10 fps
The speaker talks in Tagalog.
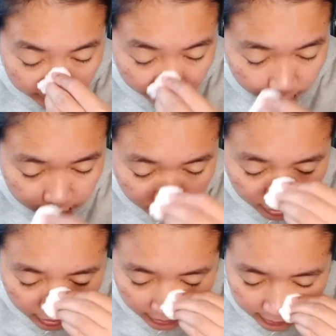
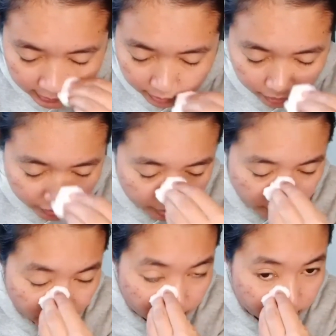mostly, syempre,
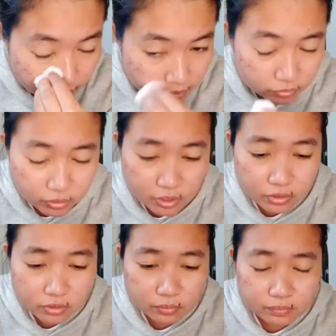baka maano
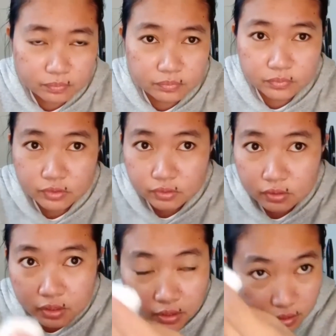kayo.
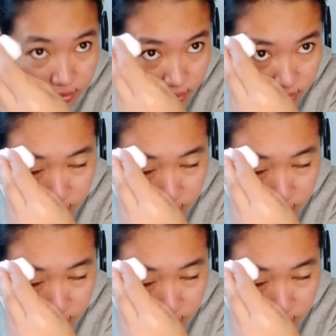And then,